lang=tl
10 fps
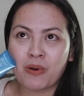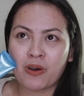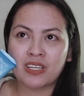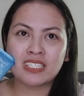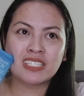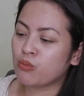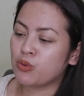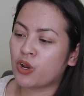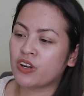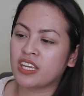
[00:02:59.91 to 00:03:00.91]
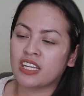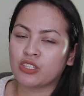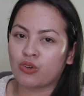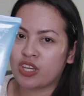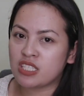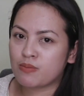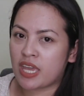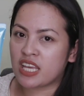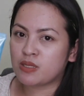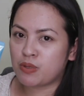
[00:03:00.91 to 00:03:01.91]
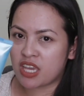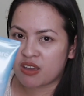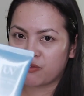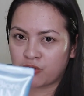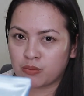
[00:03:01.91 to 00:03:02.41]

Tapos, itong Biore na ito is may SPF